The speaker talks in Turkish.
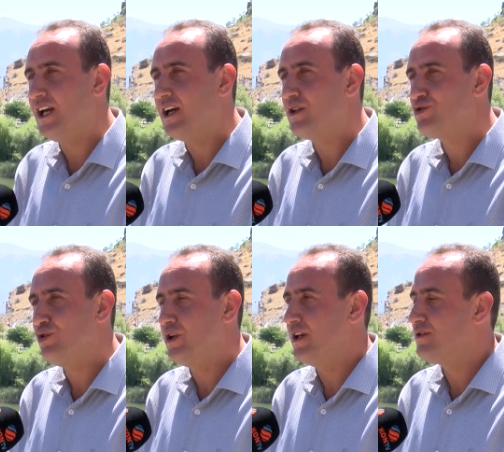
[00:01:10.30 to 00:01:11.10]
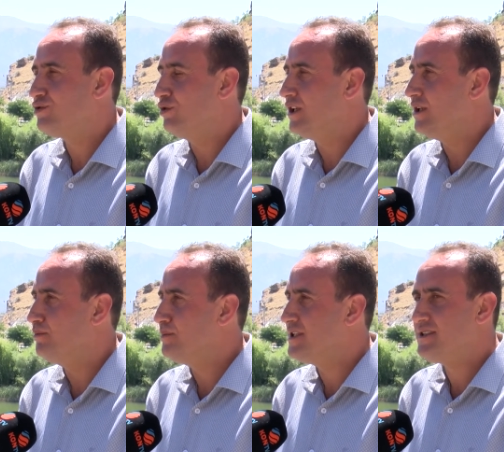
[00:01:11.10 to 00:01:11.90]
alakalı şöyle
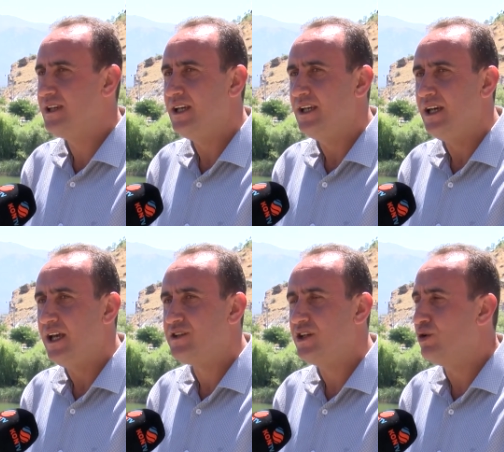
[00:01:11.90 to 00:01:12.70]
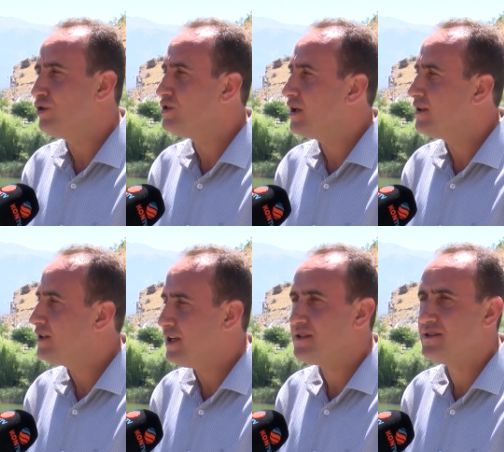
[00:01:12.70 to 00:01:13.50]
söyleyelim. Biz her şeyden önce
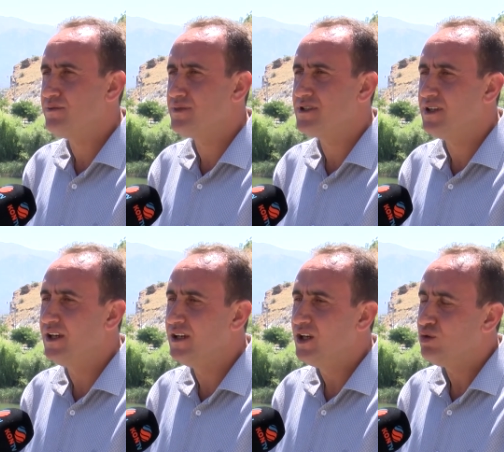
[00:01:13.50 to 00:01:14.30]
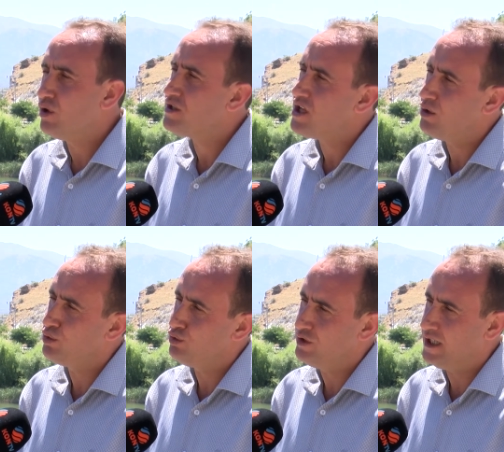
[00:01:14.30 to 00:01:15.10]
tesisimizde yöresel
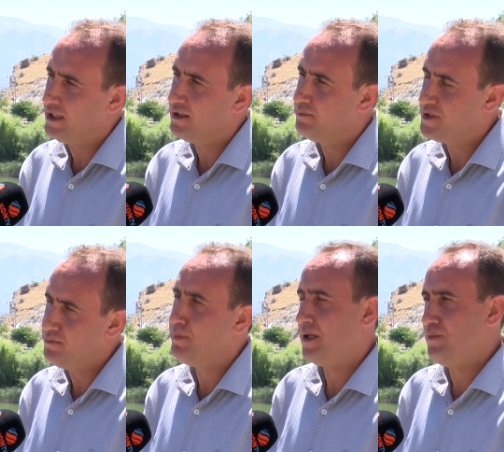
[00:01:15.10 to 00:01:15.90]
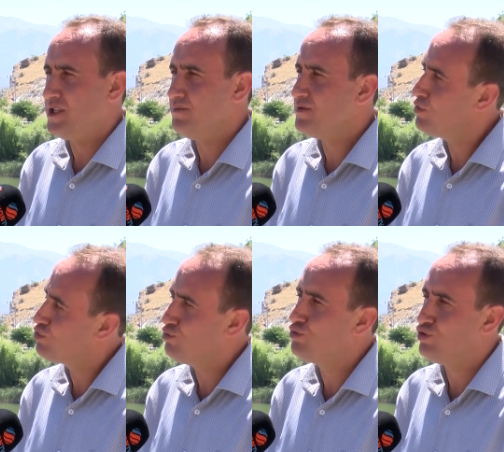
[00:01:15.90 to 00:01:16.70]
ürünleri bizim pekmezimiz ve
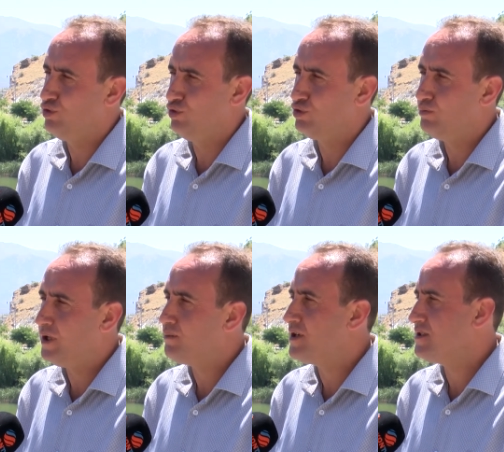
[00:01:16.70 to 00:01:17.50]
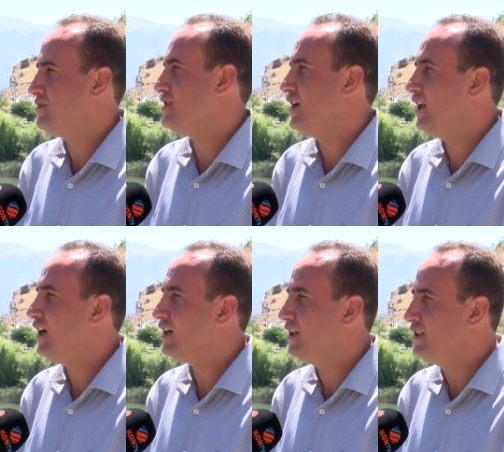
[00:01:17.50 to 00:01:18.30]
üzümümüz ünlüdür. Pekmezimizle
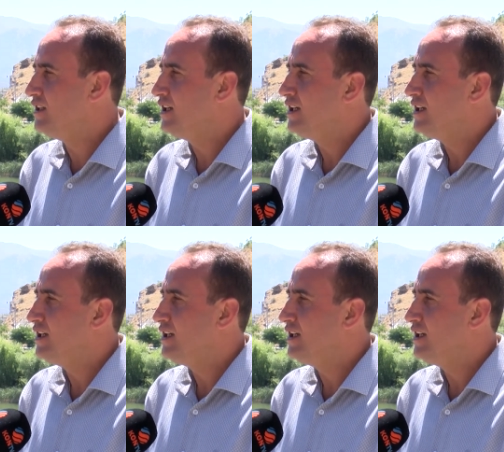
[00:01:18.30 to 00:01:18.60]
alakalı